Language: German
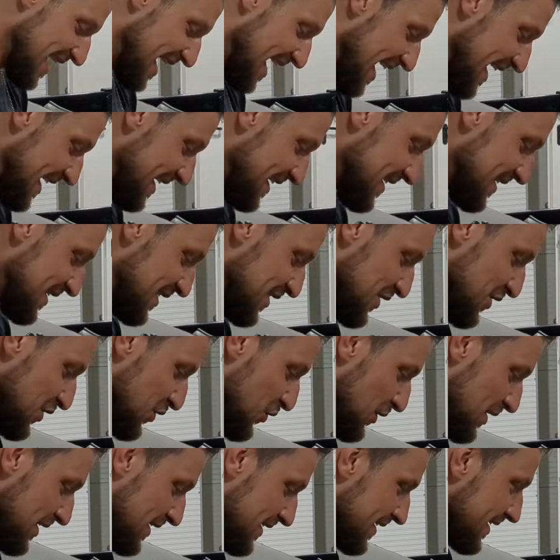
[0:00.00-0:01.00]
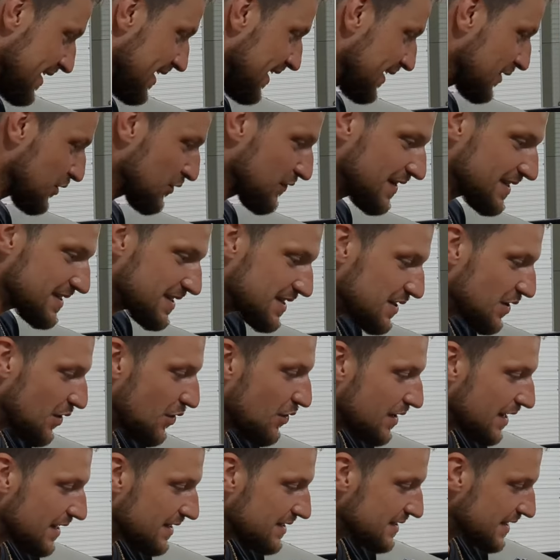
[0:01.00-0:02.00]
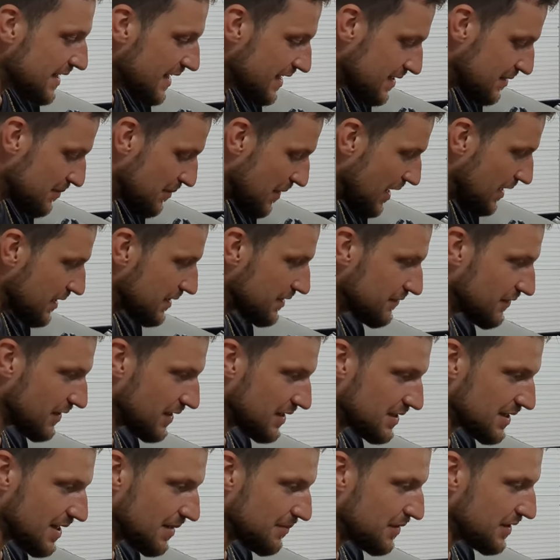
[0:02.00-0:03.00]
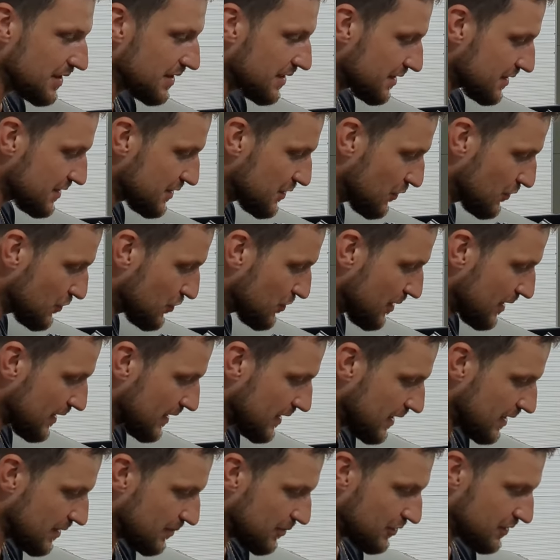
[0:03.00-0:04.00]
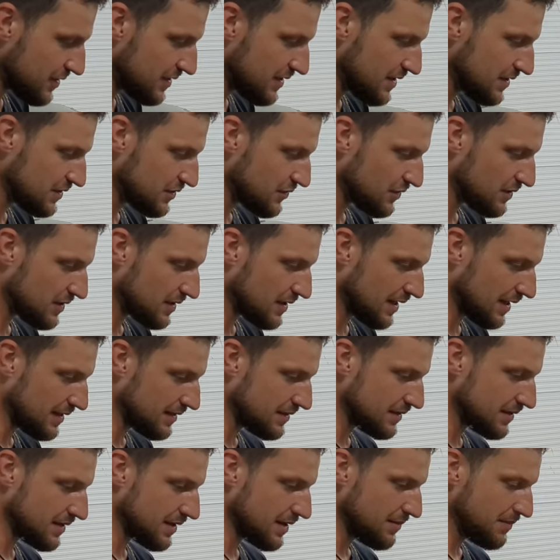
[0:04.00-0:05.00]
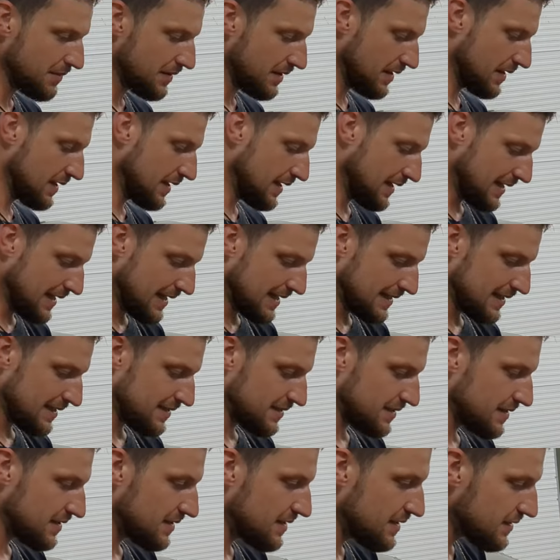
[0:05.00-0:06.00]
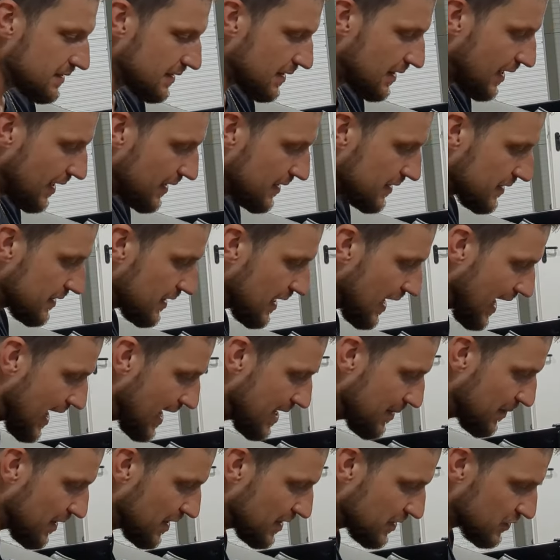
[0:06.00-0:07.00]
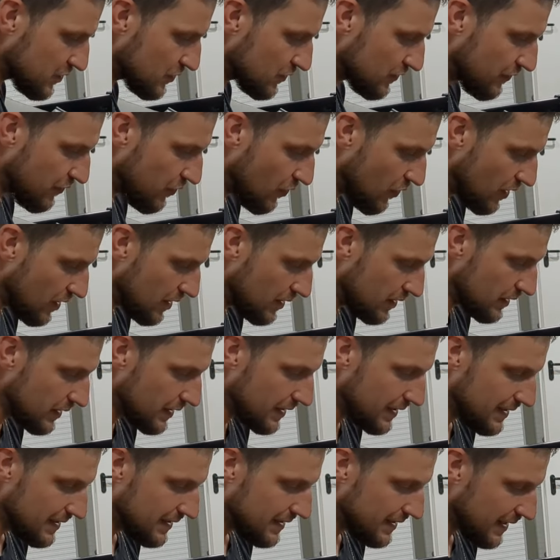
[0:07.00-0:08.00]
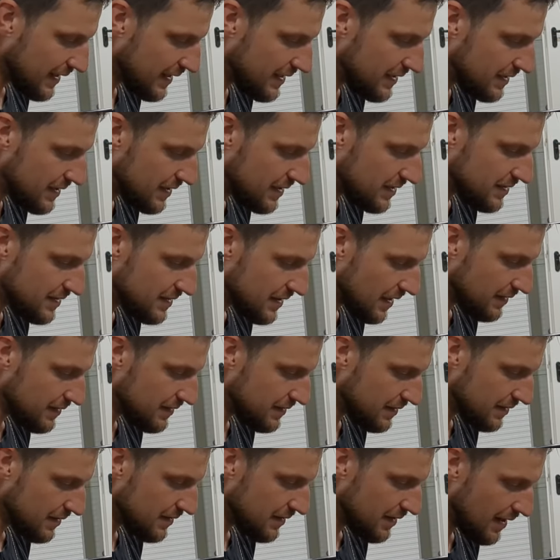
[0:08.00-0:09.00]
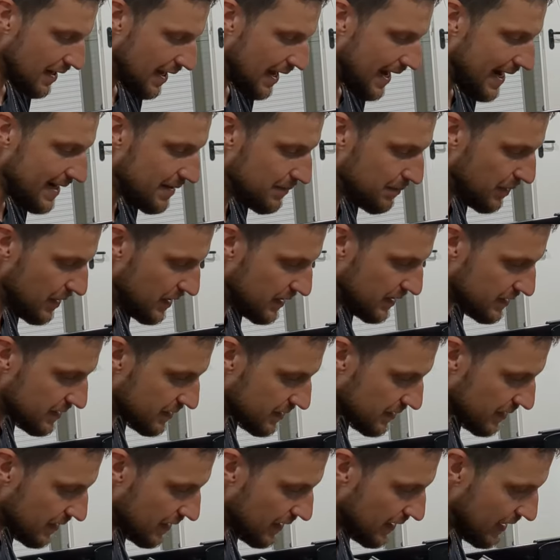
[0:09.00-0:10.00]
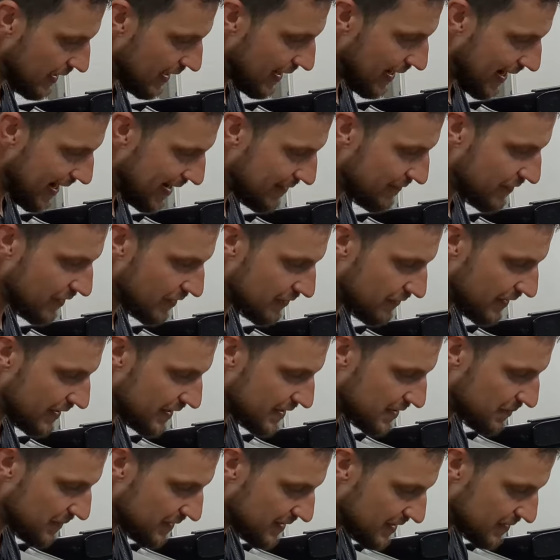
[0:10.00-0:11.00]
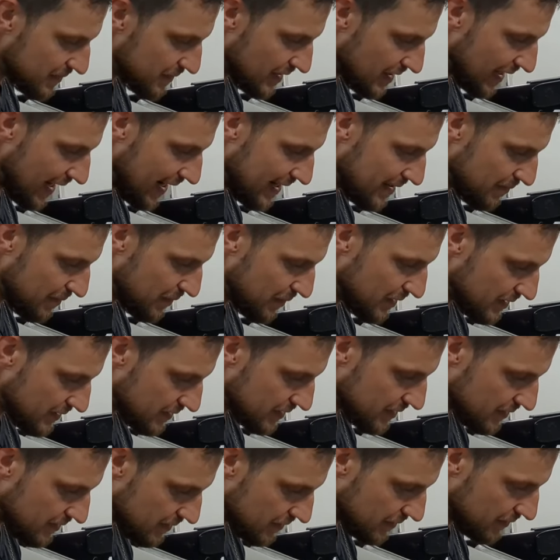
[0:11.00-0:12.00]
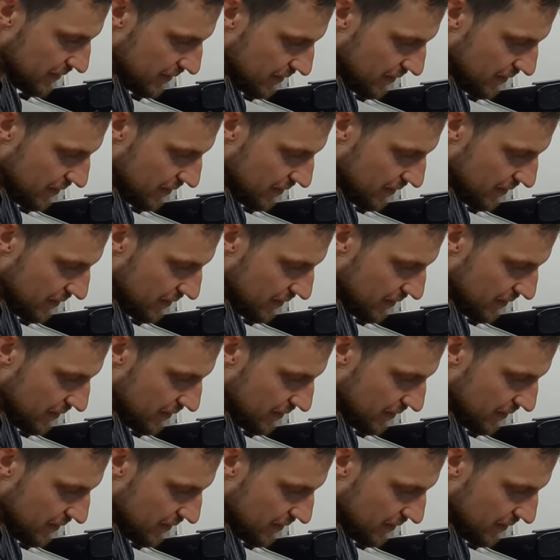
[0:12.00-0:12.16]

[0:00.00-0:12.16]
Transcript: einlullen kann. Und was ich auch ganz gerne mache, wenn ich Applikationen überklebe und hier solche Kanten habe, dass ich diese Kanten einmal zuvor richtig satt einpinsel. Einfach weil ich mit diesem kleinen Pinsel